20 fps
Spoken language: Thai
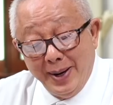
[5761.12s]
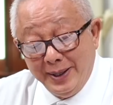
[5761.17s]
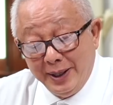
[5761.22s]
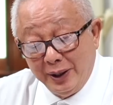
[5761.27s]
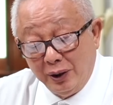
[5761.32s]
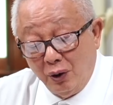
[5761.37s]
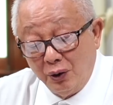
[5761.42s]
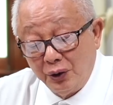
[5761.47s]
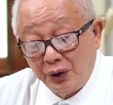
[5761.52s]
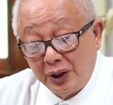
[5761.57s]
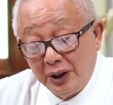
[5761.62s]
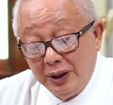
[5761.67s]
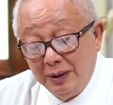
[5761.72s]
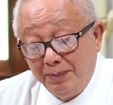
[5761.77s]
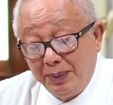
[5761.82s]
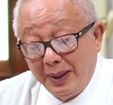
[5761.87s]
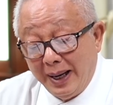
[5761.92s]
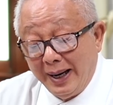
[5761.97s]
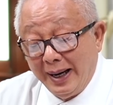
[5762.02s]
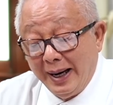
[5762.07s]
นจะต้องซื้อ
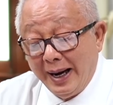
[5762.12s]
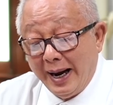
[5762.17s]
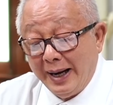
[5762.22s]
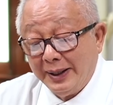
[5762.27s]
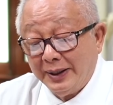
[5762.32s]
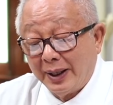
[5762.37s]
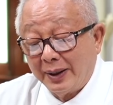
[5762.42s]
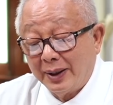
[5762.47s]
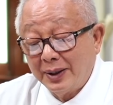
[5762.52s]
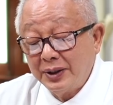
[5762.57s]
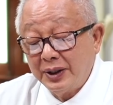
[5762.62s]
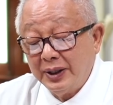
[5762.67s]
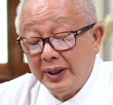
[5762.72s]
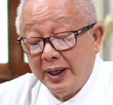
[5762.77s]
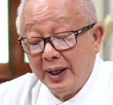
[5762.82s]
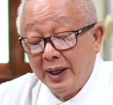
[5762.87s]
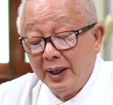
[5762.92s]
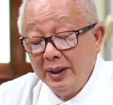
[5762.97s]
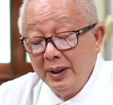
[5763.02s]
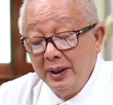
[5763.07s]
พลังงานจากรัสเซี
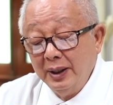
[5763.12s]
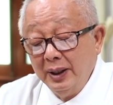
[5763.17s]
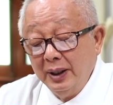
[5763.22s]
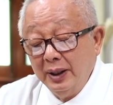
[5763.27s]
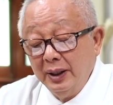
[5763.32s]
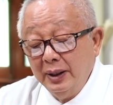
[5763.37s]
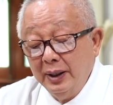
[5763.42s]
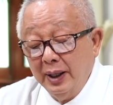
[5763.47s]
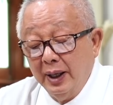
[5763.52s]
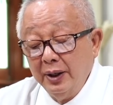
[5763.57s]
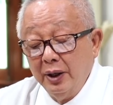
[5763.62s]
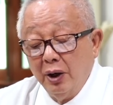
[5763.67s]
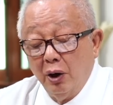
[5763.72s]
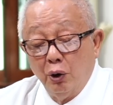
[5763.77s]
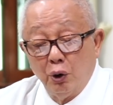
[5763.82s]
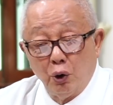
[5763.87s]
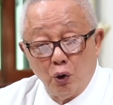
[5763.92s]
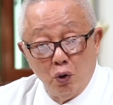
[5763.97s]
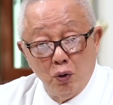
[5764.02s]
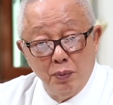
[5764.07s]
ยเงิน
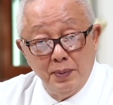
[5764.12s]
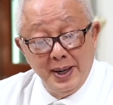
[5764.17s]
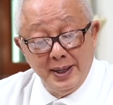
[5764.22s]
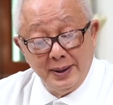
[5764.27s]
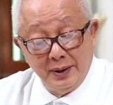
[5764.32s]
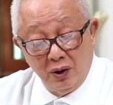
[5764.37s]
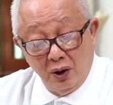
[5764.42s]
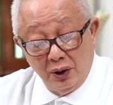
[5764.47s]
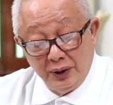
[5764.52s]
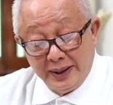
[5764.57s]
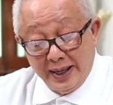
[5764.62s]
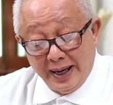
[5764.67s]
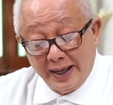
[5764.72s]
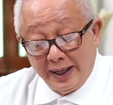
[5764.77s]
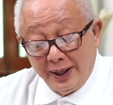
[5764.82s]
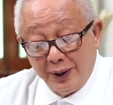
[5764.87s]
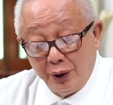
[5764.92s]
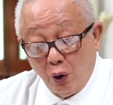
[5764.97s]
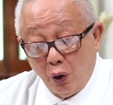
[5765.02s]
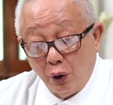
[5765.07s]
รูเบิลก็จะ
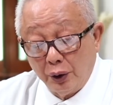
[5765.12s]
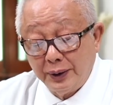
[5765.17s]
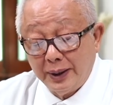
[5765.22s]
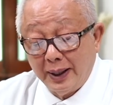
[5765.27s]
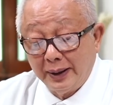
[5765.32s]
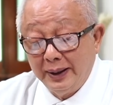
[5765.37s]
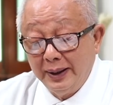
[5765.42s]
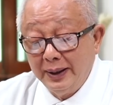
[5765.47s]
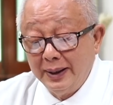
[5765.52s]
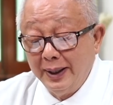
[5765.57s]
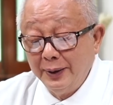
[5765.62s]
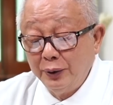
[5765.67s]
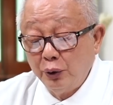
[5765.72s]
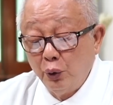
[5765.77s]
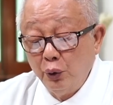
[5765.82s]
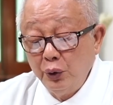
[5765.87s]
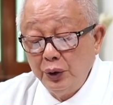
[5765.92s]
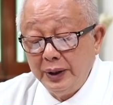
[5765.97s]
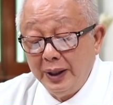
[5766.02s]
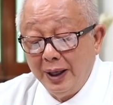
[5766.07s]
กระโดดจากที่เคย
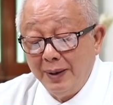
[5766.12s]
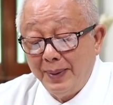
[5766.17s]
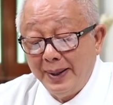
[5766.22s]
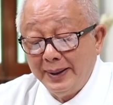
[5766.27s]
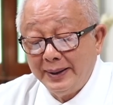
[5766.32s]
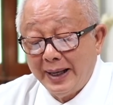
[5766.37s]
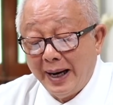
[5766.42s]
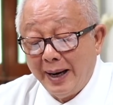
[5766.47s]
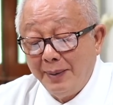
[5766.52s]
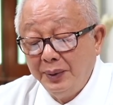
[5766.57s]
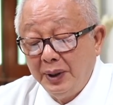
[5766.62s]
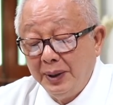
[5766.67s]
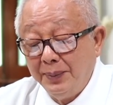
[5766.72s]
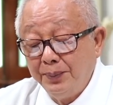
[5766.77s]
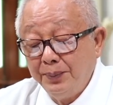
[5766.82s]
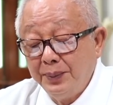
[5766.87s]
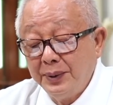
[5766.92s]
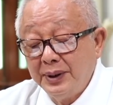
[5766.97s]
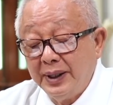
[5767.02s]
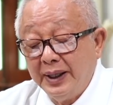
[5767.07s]
สูญเสียไป สามสิบ
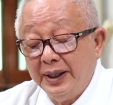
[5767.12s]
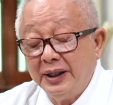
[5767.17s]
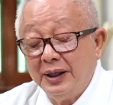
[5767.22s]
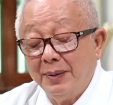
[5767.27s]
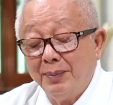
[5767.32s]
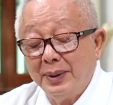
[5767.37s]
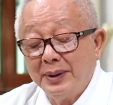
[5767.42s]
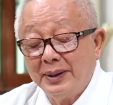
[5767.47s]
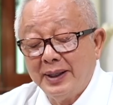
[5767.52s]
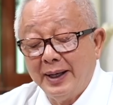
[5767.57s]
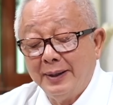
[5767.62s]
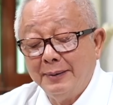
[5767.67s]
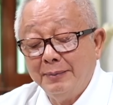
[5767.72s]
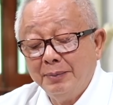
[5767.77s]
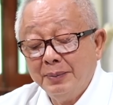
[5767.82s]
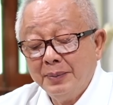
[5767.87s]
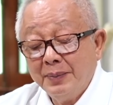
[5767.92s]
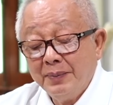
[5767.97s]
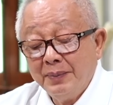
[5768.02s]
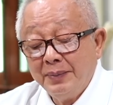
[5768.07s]
ถึงสี่สิบเปอร์เซ็นต์
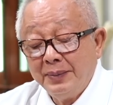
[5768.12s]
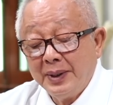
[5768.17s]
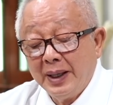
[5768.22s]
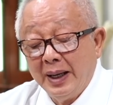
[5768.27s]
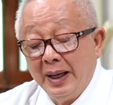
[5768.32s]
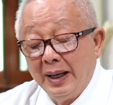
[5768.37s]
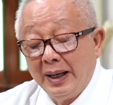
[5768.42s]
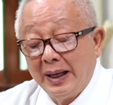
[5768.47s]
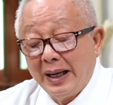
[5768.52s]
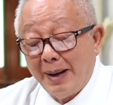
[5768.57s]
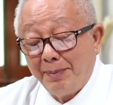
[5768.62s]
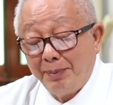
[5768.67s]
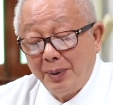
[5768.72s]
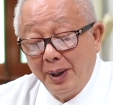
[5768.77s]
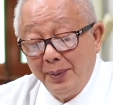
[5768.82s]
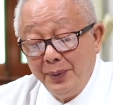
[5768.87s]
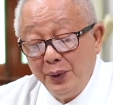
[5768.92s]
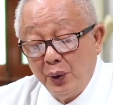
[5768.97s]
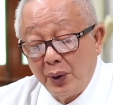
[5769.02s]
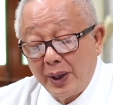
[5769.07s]
กลับ
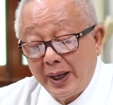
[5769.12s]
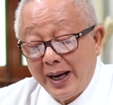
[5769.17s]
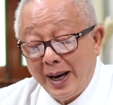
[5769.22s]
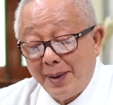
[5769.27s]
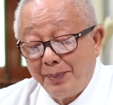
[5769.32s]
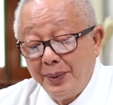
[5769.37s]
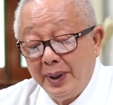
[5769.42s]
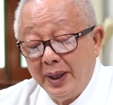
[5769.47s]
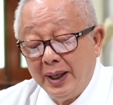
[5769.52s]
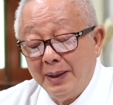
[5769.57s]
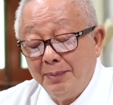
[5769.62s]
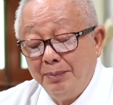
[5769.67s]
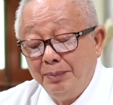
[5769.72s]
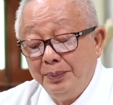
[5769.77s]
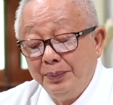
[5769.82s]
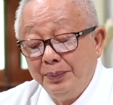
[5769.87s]
เข้าไปอยู่ระดับเดิม